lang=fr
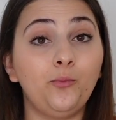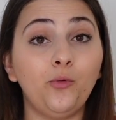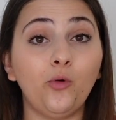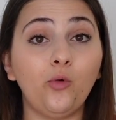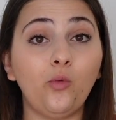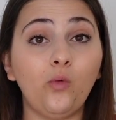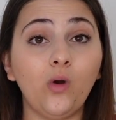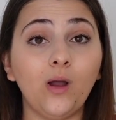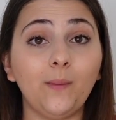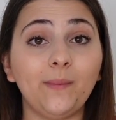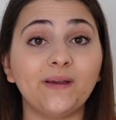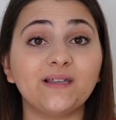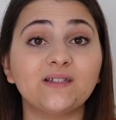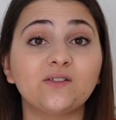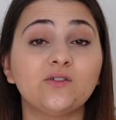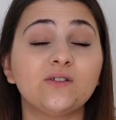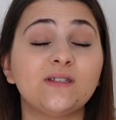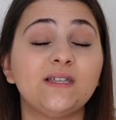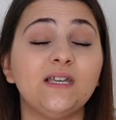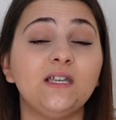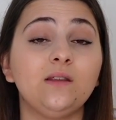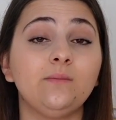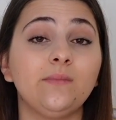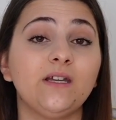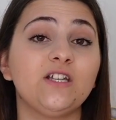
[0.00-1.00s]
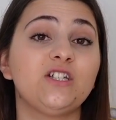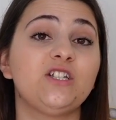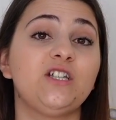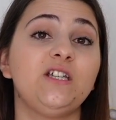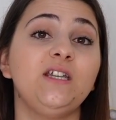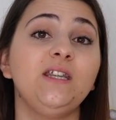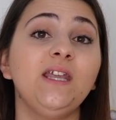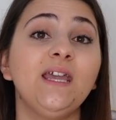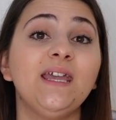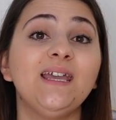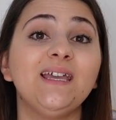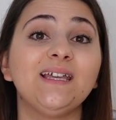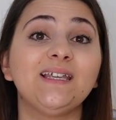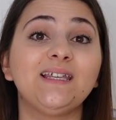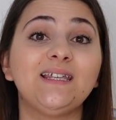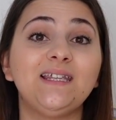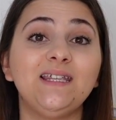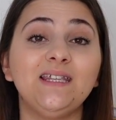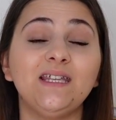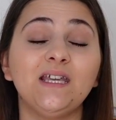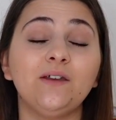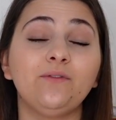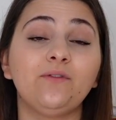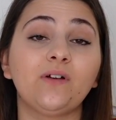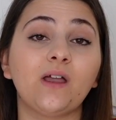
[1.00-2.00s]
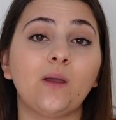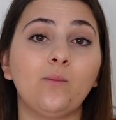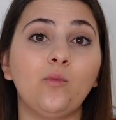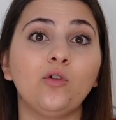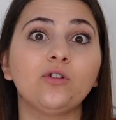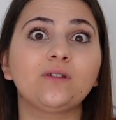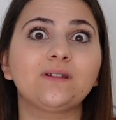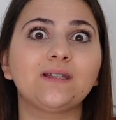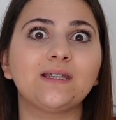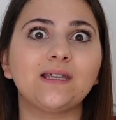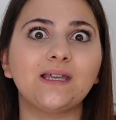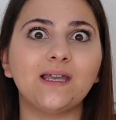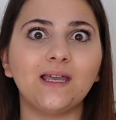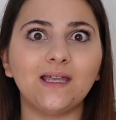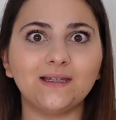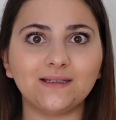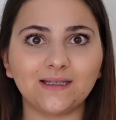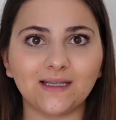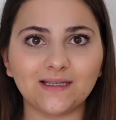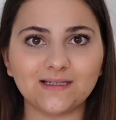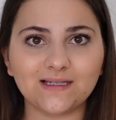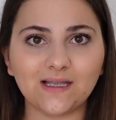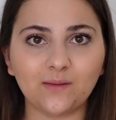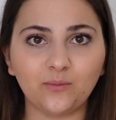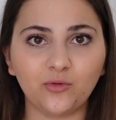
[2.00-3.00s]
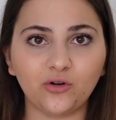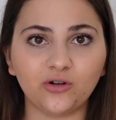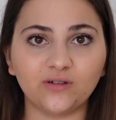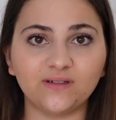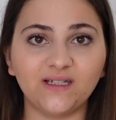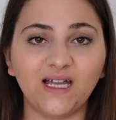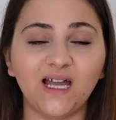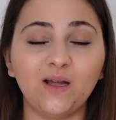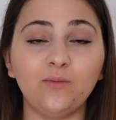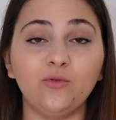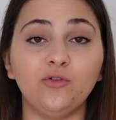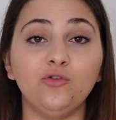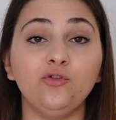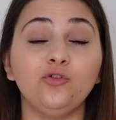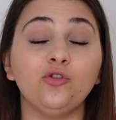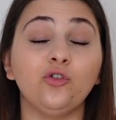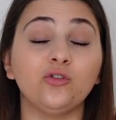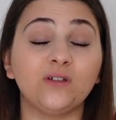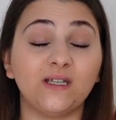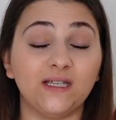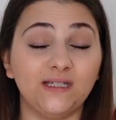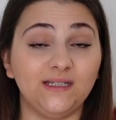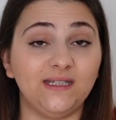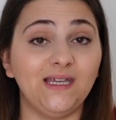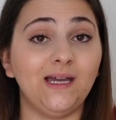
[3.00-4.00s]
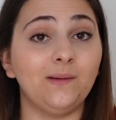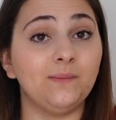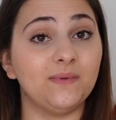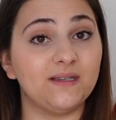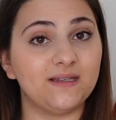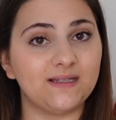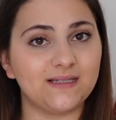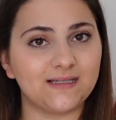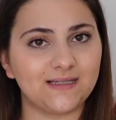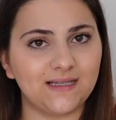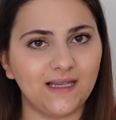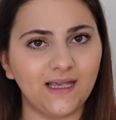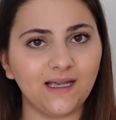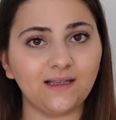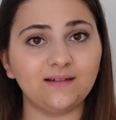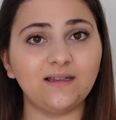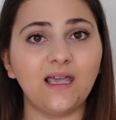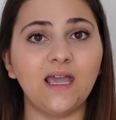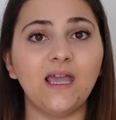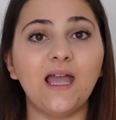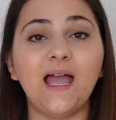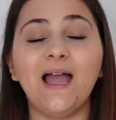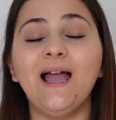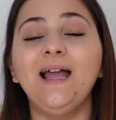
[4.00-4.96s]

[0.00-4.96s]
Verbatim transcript: Pourquoi Parce que c'est une machine qui est vraiment très très abordable, une entrée de gamme certes,